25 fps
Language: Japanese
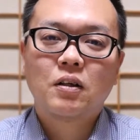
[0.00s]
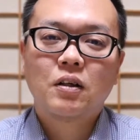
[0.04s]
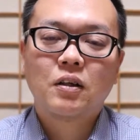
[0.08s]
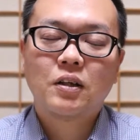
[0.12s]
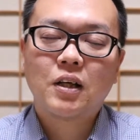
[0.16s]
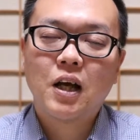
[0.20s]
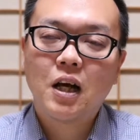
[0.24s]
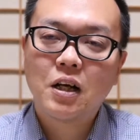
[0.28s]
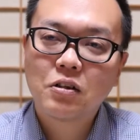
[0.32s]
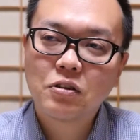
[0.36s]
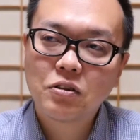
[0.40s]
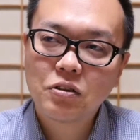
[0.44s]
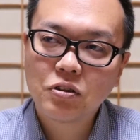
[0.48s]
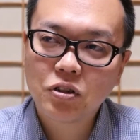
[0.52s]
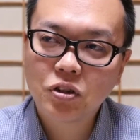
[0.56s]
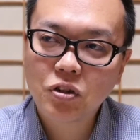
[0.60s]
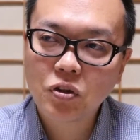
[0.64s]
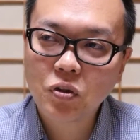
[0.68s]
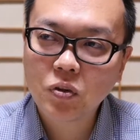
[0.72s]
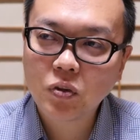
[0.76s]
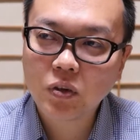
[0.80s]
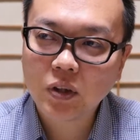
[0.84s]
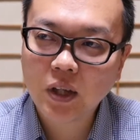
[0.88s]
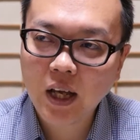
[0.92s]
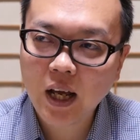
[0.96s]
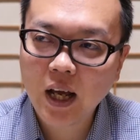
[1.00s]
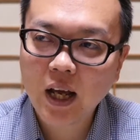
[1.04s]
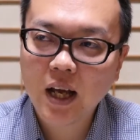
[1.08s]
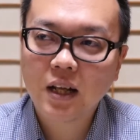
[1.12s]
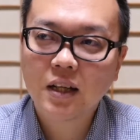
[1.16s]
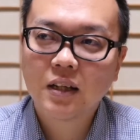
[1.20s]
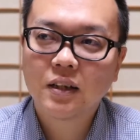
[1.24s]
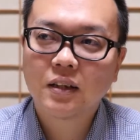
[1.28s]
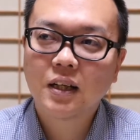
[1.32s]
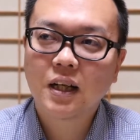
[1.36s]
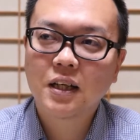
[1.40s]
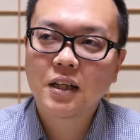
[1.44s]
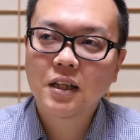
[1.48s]
役所で
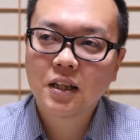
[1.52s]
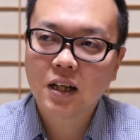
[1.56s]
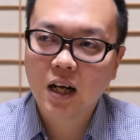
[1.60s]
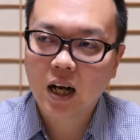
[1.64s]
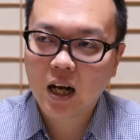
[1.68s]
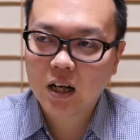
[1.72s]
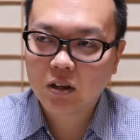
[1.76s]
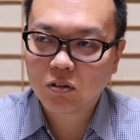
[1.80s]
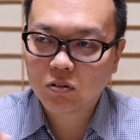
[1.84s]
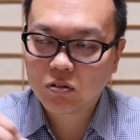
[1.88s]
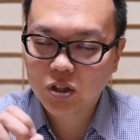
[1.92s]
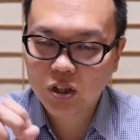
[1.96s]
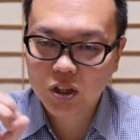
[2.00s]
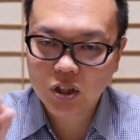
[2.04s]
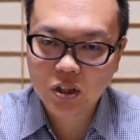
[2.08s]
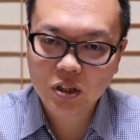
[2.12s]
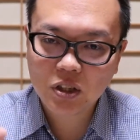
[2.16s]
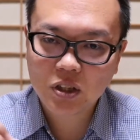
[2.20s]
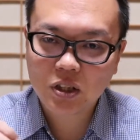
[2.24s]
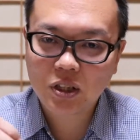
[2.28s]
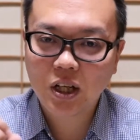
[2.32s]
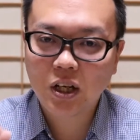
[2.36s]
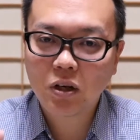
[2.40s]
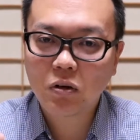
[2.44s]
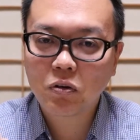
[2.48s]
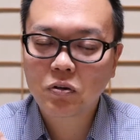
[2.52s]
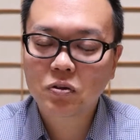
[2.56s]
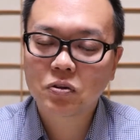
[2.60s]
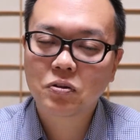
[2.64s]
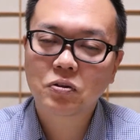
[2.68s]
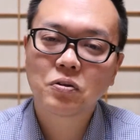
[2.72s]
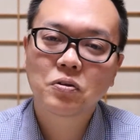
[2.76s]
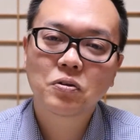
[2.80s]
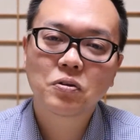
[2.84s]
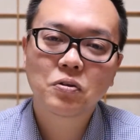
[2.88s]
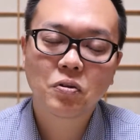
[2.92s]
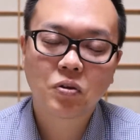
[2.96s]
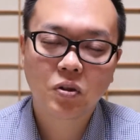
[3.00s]
何かあの申請をす
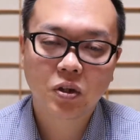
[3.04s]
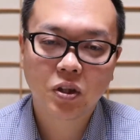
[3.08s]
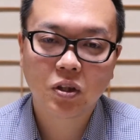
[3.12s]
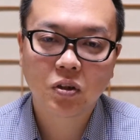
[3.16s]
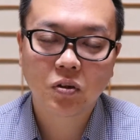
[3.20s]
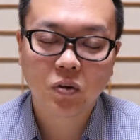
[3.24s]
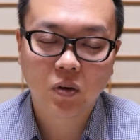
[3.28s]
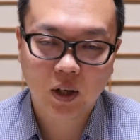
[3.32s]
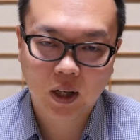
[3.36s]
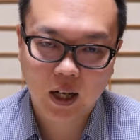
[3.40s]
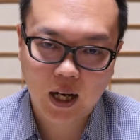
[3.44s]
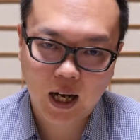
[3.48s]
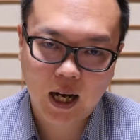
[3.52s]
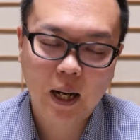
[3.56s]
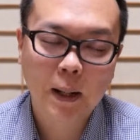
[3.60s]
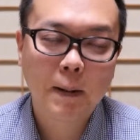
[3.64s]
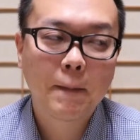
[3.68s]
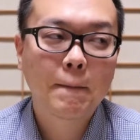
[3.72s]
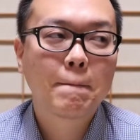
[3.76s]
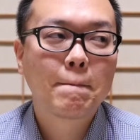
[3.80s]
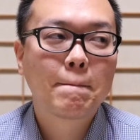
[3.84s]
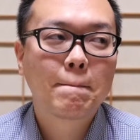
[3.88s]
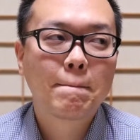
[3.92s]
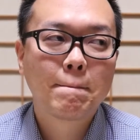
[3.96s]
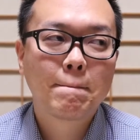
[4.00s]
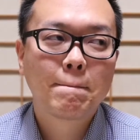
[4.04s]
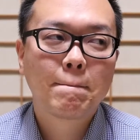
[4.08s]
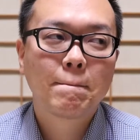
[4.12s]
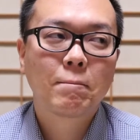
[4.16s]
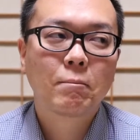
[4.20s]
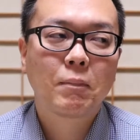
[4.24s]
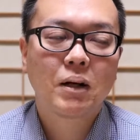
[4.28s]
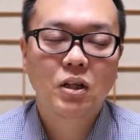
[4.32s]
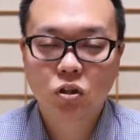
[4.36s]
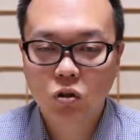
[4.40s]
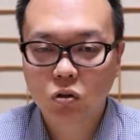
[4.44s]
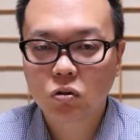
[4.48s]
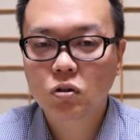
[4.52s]
る時とか、
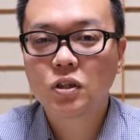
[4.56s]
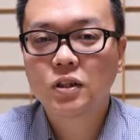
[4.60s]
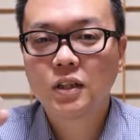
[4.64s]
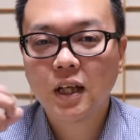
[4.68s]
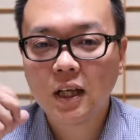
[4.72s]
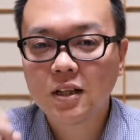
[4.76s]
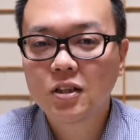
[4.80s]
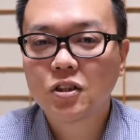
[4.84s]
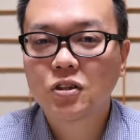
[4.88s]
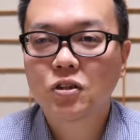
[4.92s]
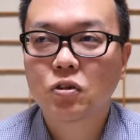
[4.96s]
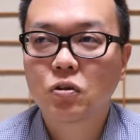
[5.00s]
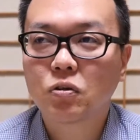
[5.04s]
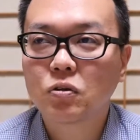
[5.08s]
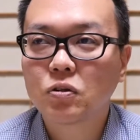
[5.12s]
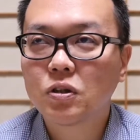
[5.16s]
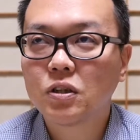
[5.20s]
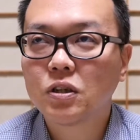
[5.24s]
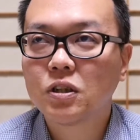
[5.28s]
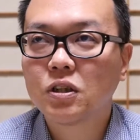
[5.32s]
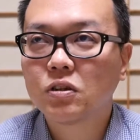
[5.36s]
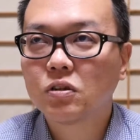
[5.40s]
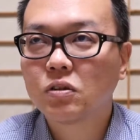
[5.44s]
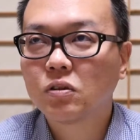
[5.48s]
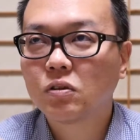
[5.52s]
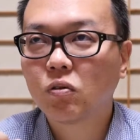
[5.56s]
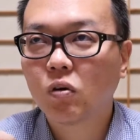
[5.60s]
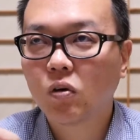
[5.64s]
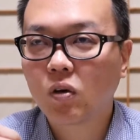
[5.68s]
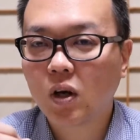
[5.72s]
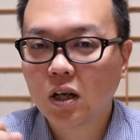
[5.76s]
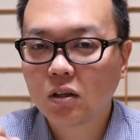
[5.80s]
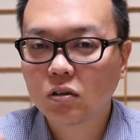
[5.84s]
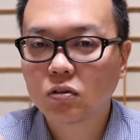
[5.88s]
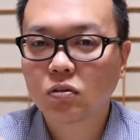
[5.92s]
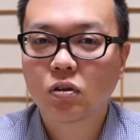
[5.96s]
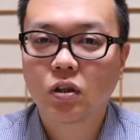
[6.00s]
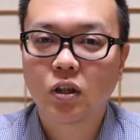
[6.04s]
まあ、書類ね書類を
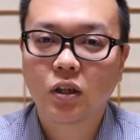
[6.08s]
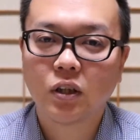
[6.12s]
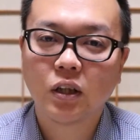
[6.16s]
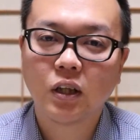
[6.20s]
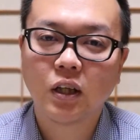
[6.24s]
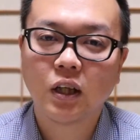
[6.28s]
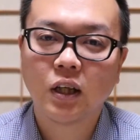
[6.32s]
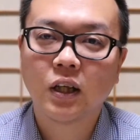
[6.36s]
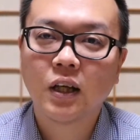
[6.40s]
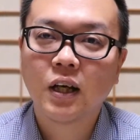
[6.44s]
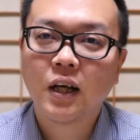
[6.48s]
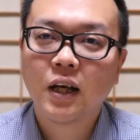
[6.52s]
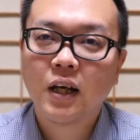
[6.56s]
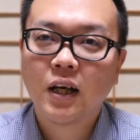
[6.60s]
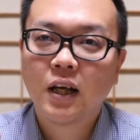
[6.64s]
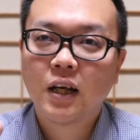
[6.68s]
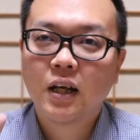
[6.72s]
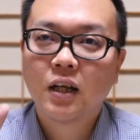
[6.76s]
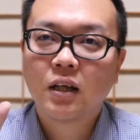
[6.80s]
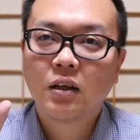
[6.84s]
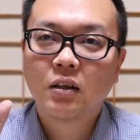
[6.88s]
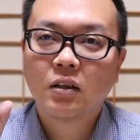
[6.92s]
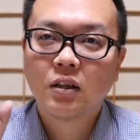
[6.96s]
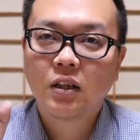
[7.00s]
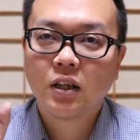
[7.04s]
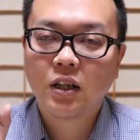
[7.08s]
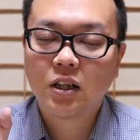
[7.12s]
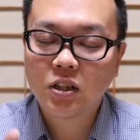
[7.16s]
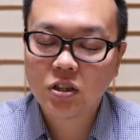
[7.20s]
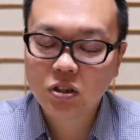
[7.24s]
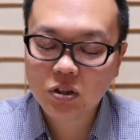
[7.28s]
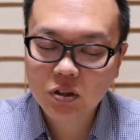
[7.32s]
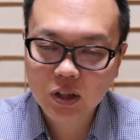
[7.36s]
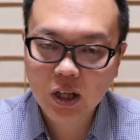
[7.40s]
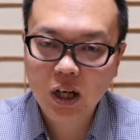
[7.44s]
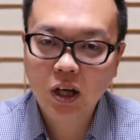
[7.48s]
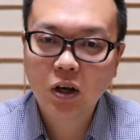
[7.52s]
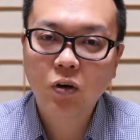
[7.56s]
書く時に日
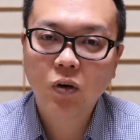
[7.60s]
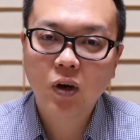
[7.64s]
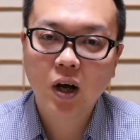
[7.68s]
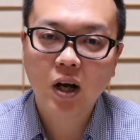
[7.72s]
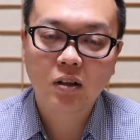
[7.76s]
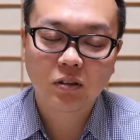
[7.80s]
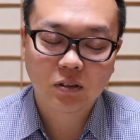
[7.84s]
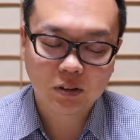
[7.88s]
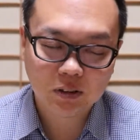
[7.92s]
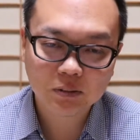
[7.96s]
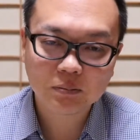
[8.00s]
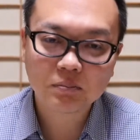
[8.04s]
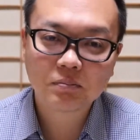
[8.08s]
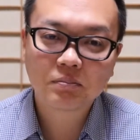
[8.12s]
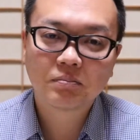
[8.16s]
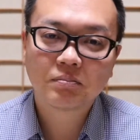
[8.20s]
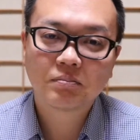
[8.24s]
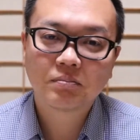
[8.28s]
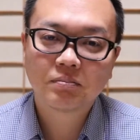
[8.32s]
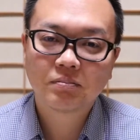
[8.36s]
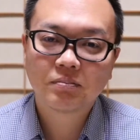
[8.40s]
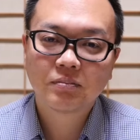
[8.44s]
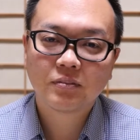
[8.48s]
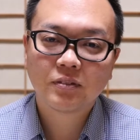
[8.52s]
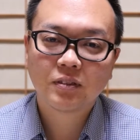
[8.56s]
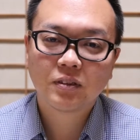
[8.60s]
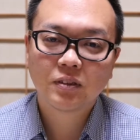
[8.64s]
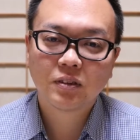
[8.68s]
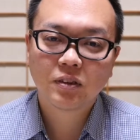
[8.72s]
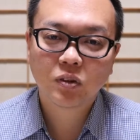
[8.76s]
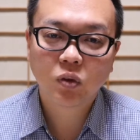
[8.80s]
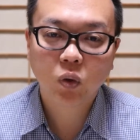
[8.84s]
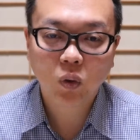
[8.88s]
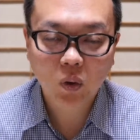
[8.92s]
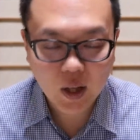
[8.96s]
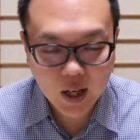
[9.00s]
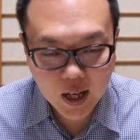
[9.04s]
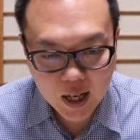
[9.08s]
付を書く
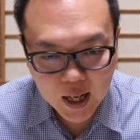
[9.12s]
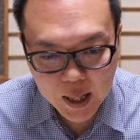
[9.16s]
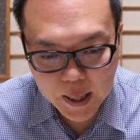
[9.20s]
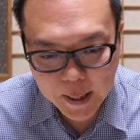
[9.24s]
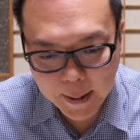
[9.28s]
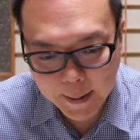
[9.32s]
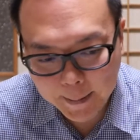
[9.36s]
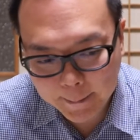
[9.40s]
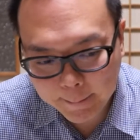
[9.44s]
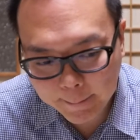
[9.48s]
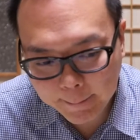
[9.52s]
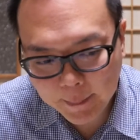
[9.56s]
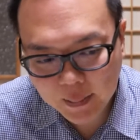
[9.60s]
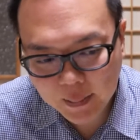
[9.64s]
とか